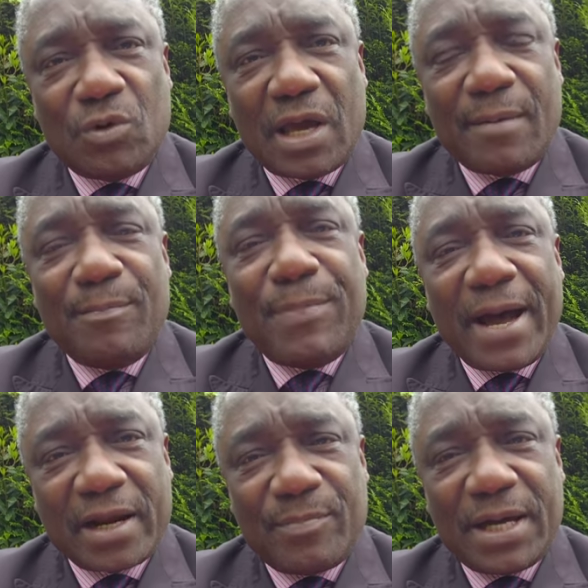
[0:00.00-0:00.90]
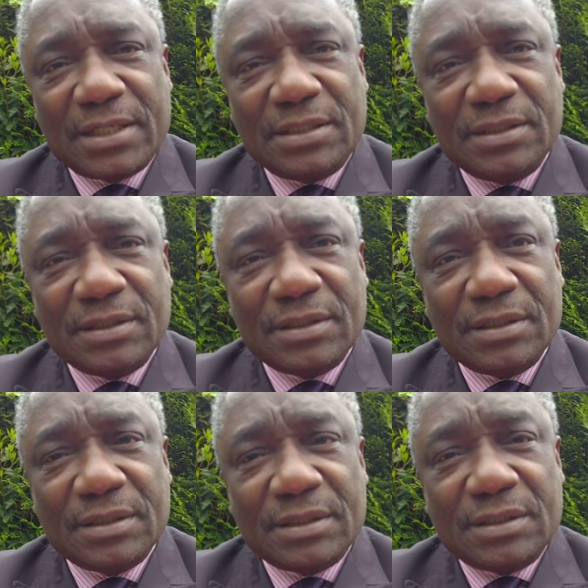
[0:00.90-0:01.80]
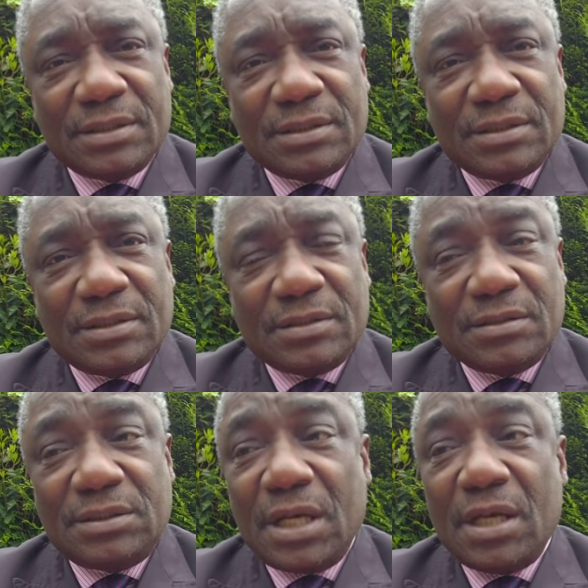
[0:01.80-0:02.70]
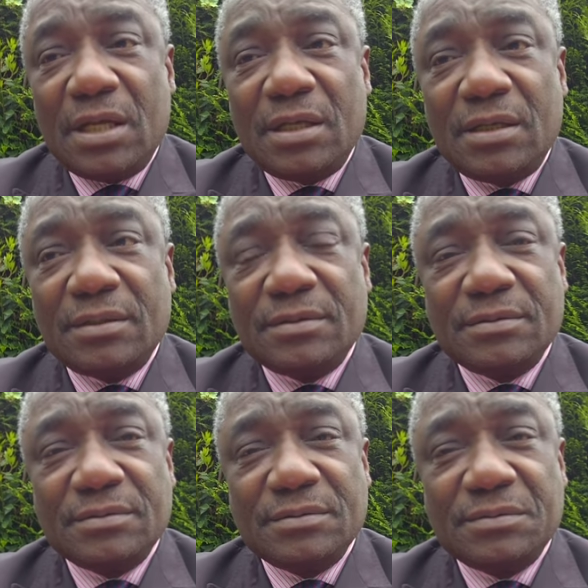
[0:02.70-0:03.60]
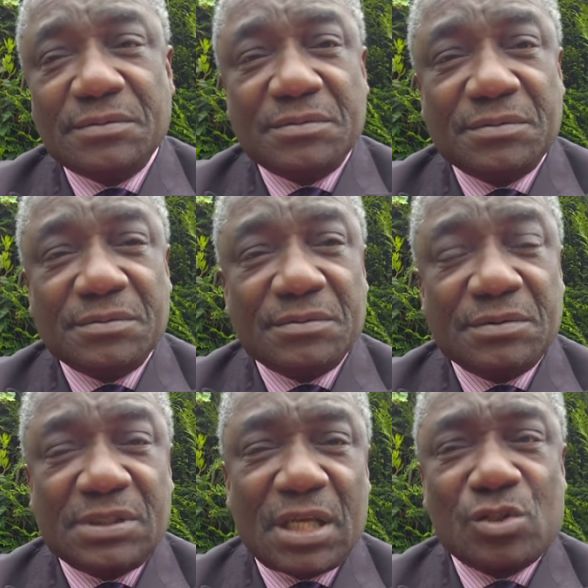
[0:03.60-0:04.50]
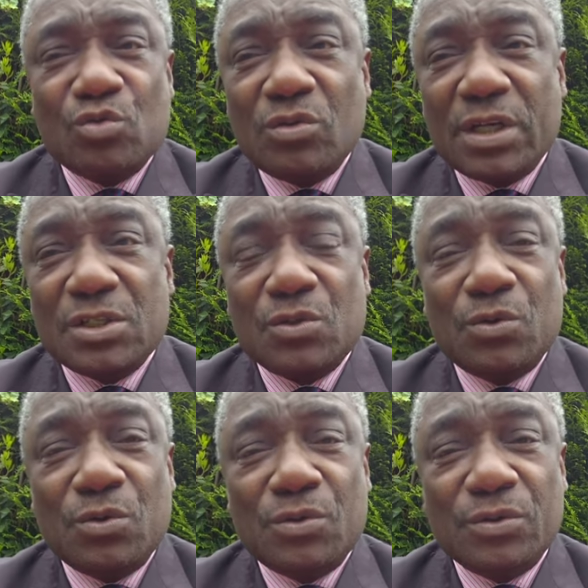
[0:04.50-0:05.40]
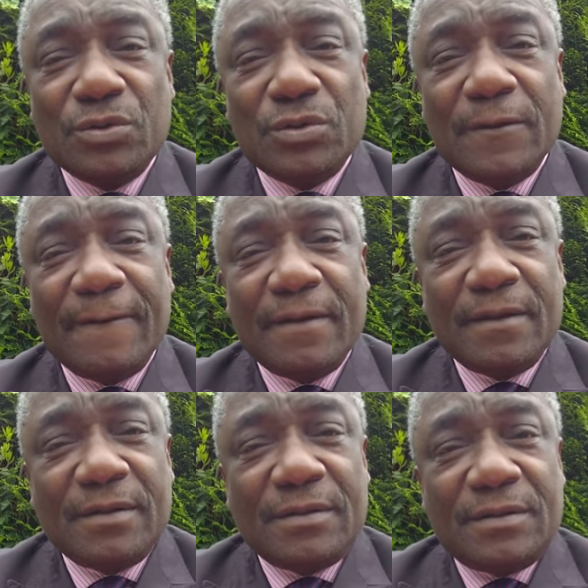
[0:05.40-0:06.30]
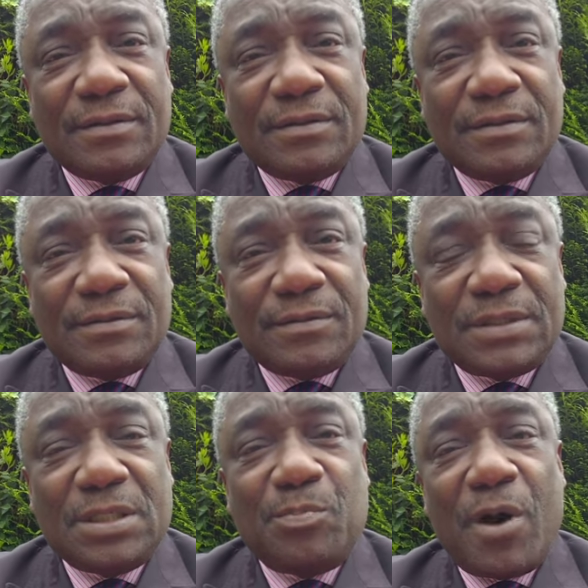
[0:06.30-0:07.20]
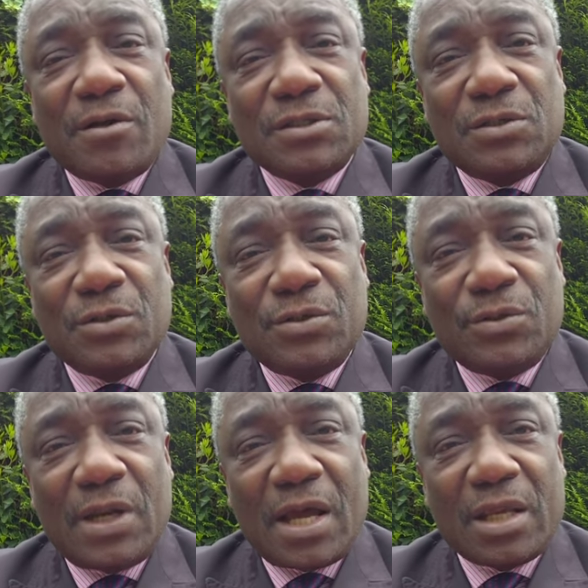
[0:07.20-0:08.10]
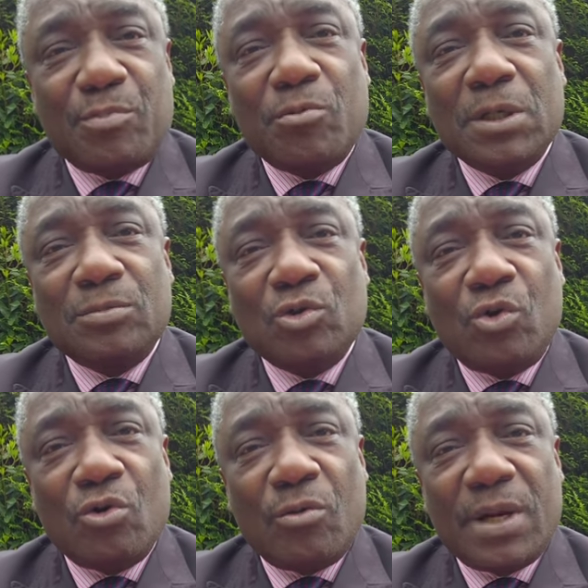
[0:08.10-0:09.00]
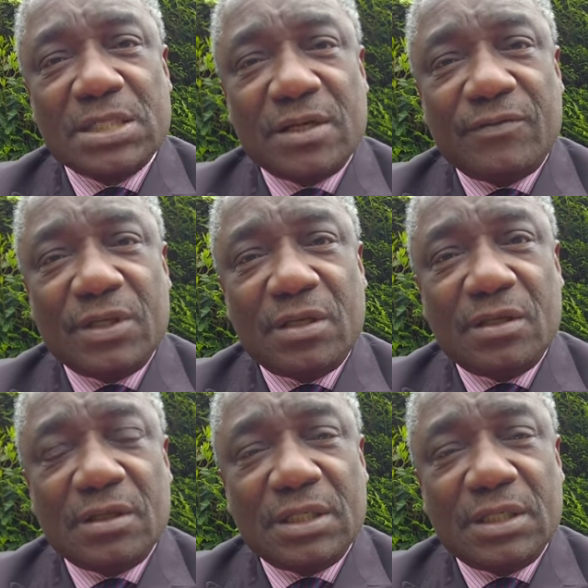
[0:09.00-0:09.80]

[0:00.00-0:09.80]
de la barbarie d'un Sassou euh, euh, qui pense que la République du Congo-Brazzaville